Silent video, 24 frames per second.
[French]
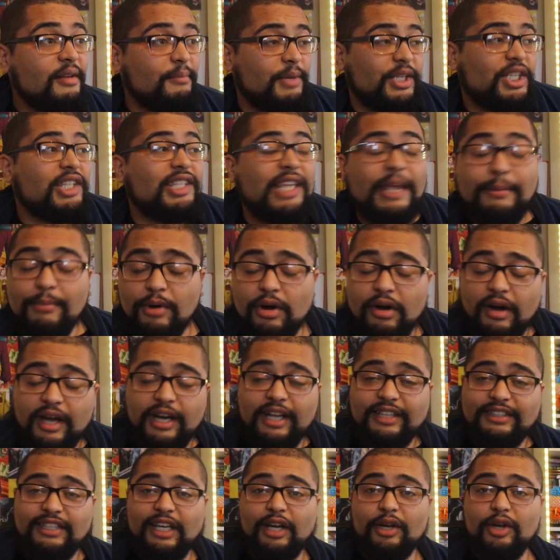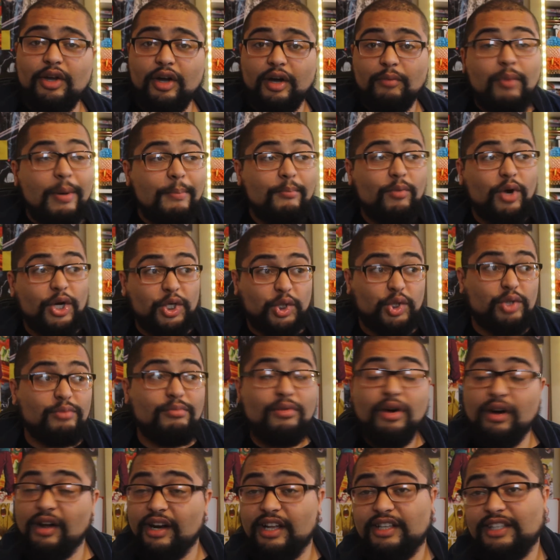mais t'es mort à l'intérieur. Même moi, je suis
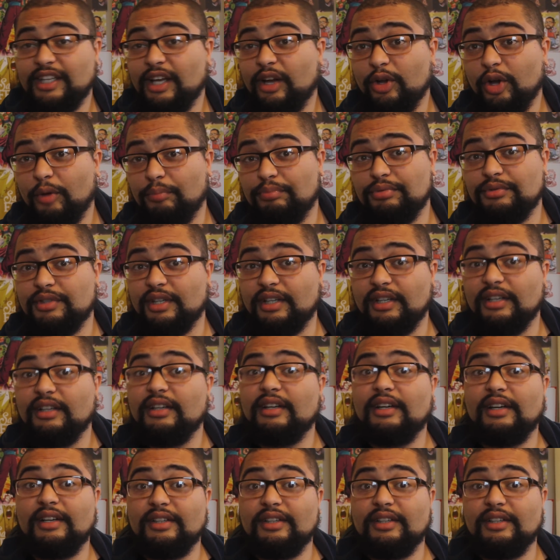mort à l'intérieur, putain.